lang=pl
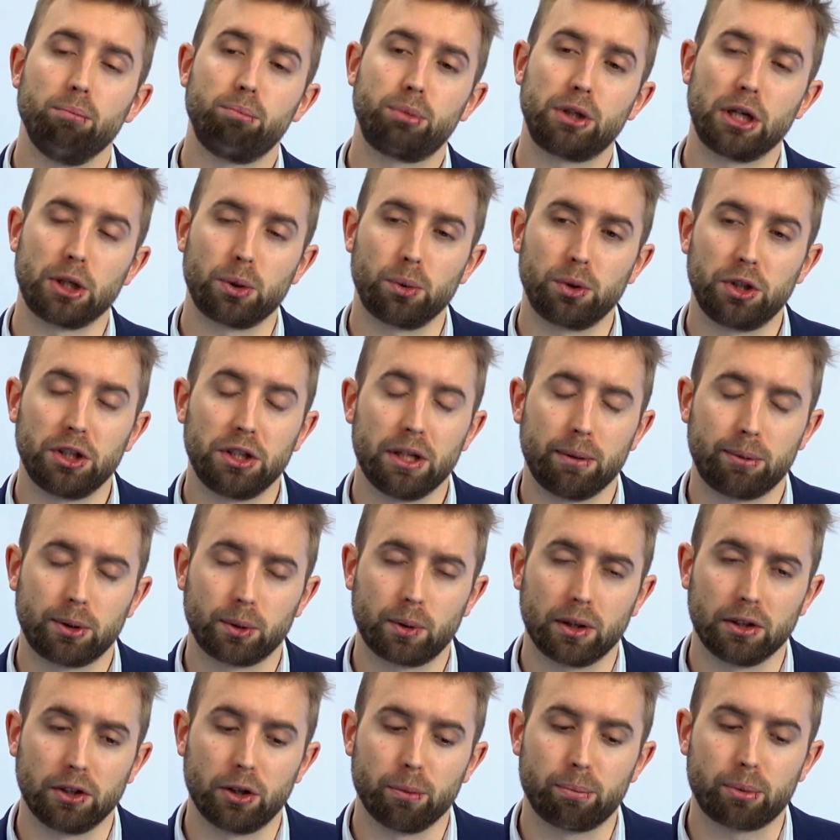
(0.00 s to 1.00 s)
przerzucić na
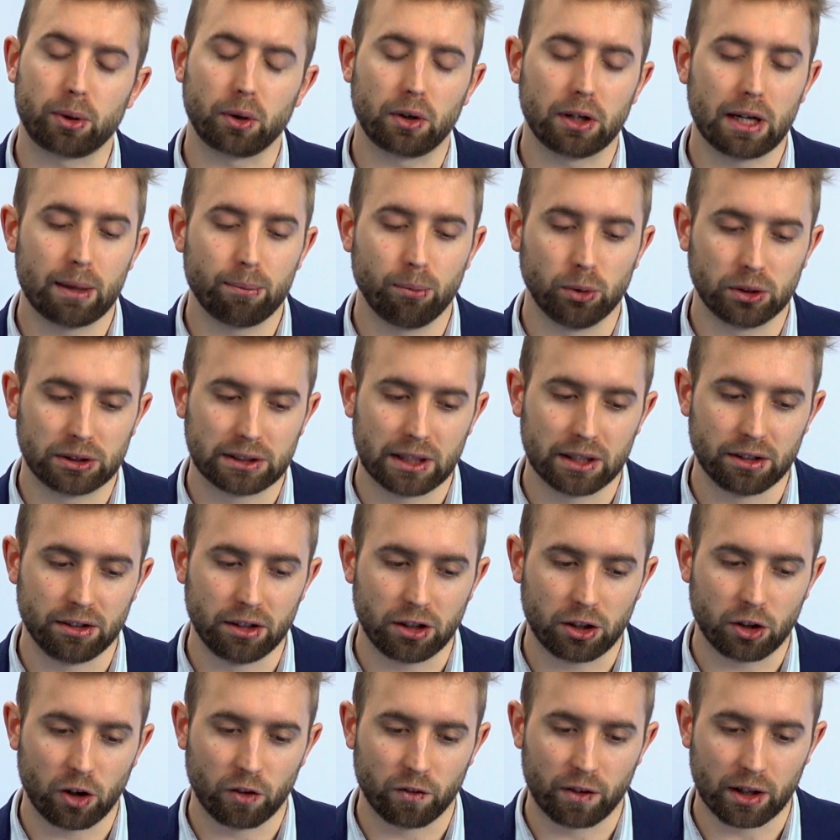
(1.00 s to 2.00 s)
przykład do programu
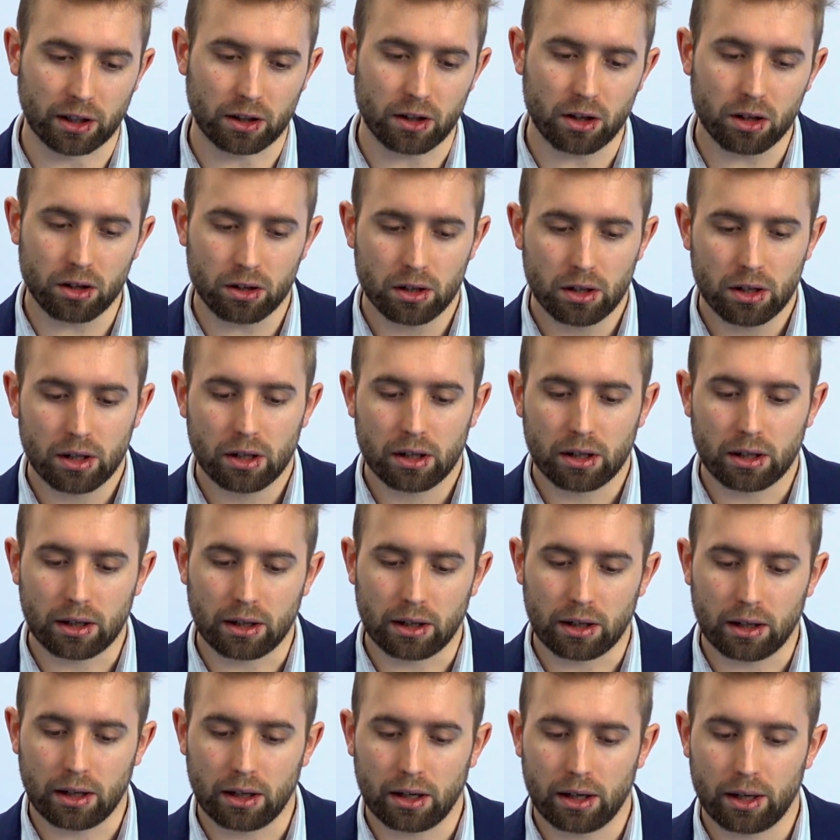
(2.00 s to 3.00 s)
cennikowego
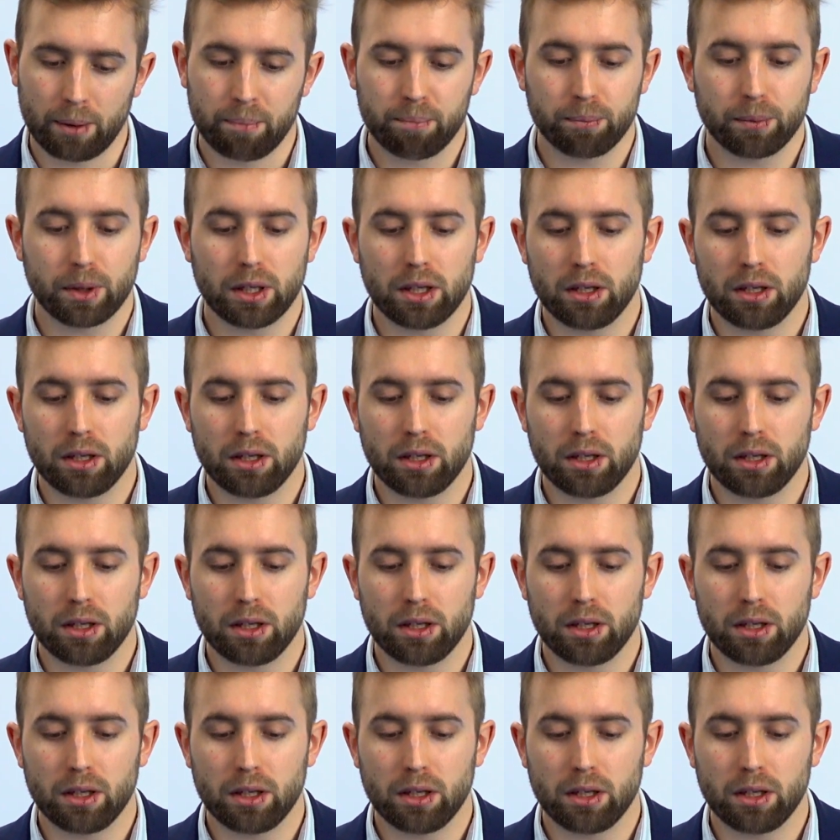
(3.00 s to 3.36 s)
e,